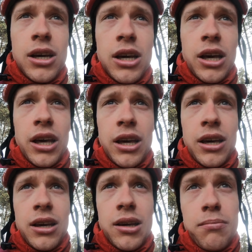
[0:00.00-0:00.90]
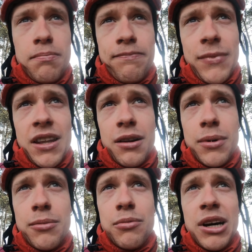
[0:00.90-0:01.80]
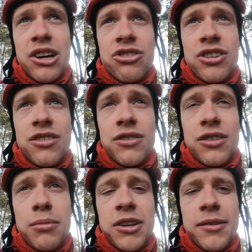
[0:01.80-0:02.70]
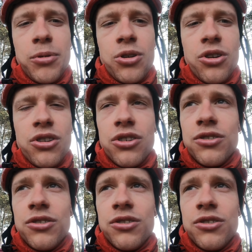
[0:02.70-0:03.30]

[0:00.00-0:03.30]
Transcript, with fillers: Eee, nadal mamy marzec, więc chyba na spokojnie.